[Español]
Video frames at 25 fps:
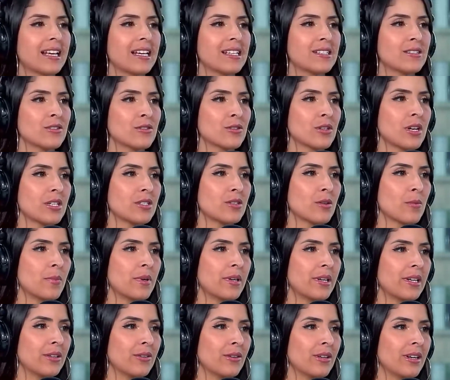esos, esos
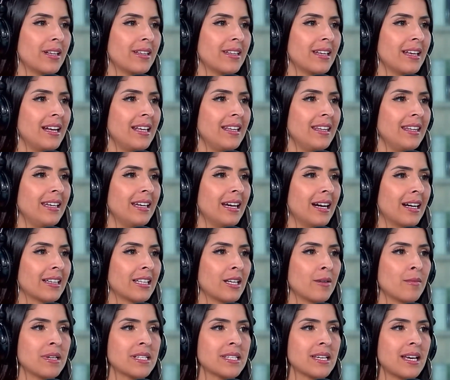perritos eran de Lady Gaga. Está
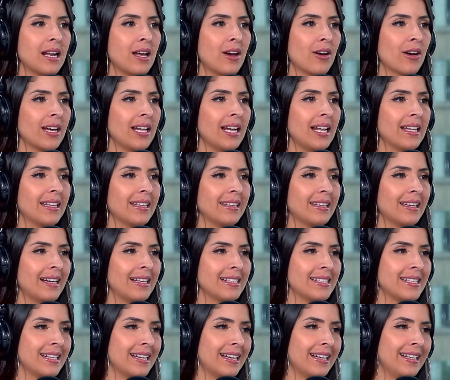más salado que la teta de la
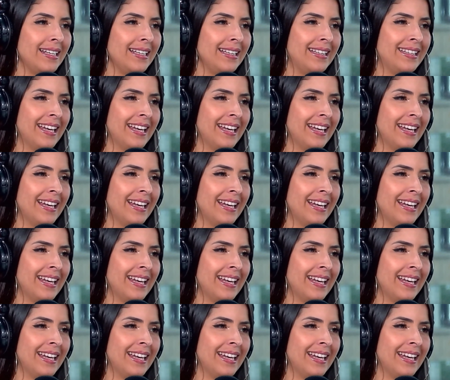sirenita.